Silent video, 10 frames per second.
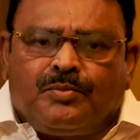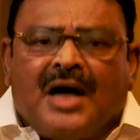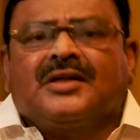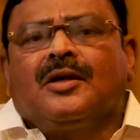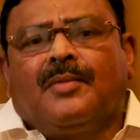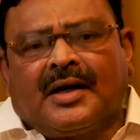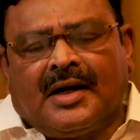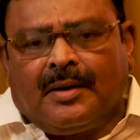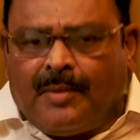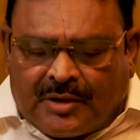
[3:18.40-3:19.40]
భాషలు
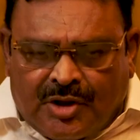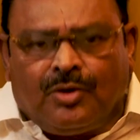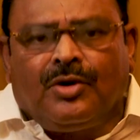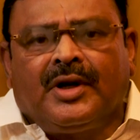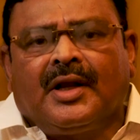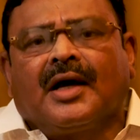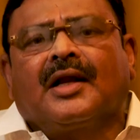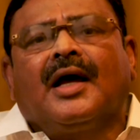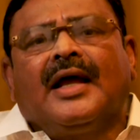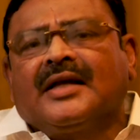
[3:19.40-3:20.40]
మాట్లాడే తెలుగులోనే
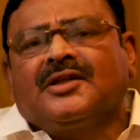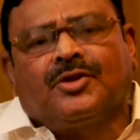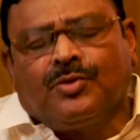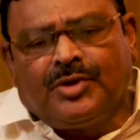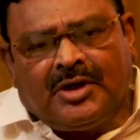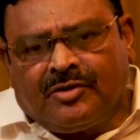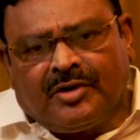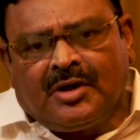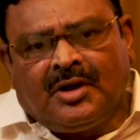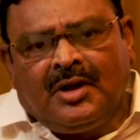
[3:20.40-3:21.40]
రకరకాల యాసలతో
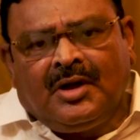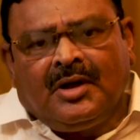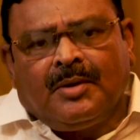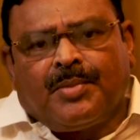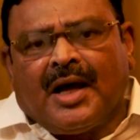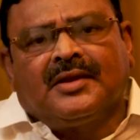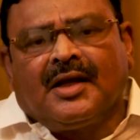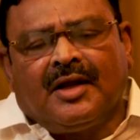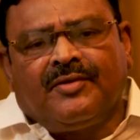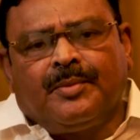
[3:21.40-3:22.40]
ఉండేటువంటి
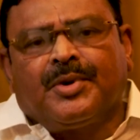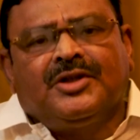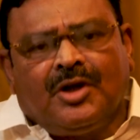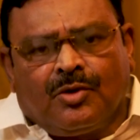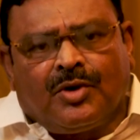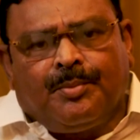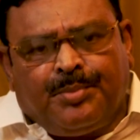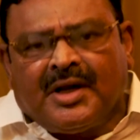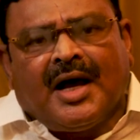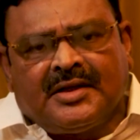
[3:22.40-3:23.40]
ప్రాంతాలు అవి ప్రజలు కూడా
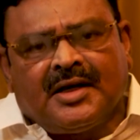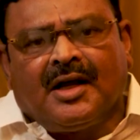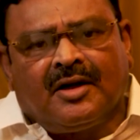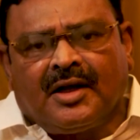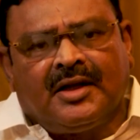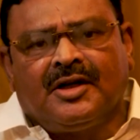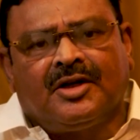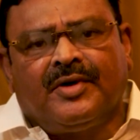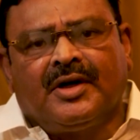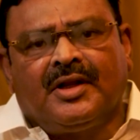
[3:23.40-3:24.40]
భిన్న ఆచారాలు
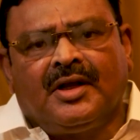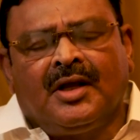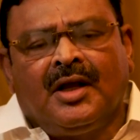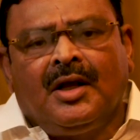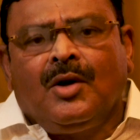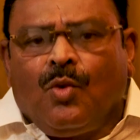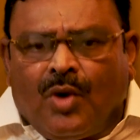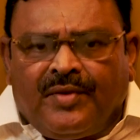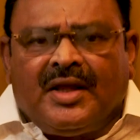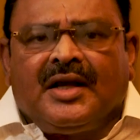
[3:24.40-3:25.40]
కలిగినటువంటిది
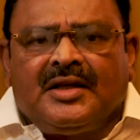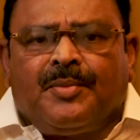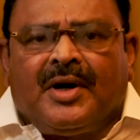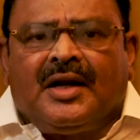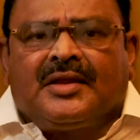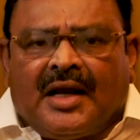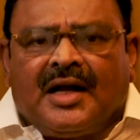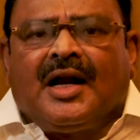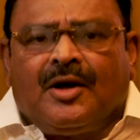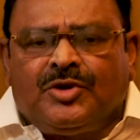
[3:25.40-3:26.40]
ఒక విధంగా చెప్పాలంటే
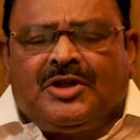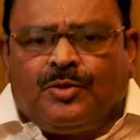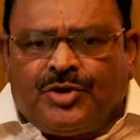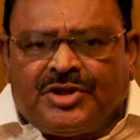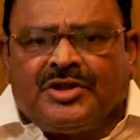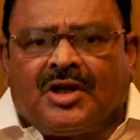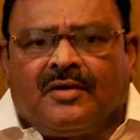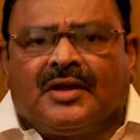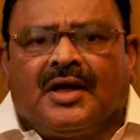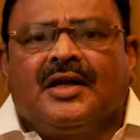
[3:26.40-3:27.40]
తెలంగాణ ఉద్యమం వచ్చిన
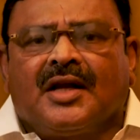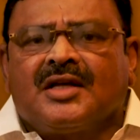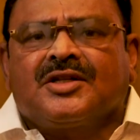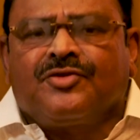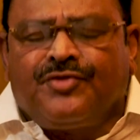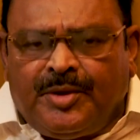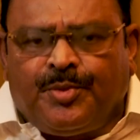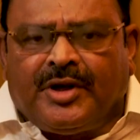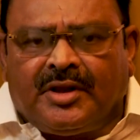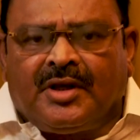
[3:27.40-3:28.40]
తర్వాత ఈ రాష్ట్రం
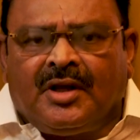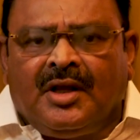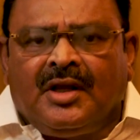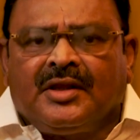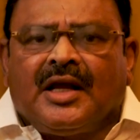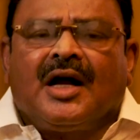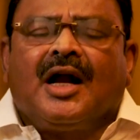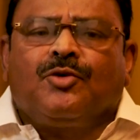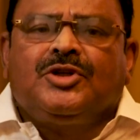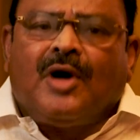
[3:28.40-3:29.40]
విడిపోయింది
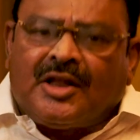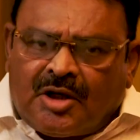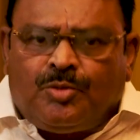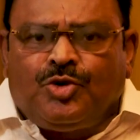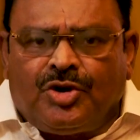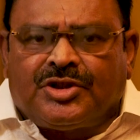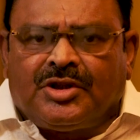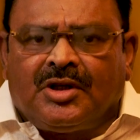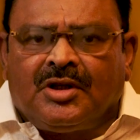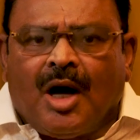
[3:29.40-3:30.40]
తెలంగాణ ఉద్యమం అంతకుముందు
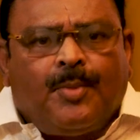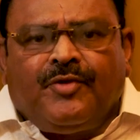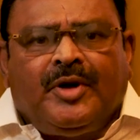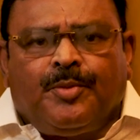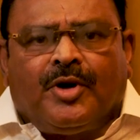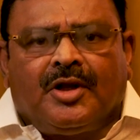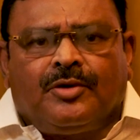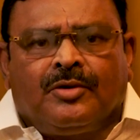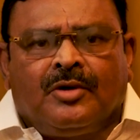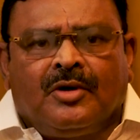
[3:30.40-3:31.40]
వచ్చింది అప్పుడు విడిపోలేదు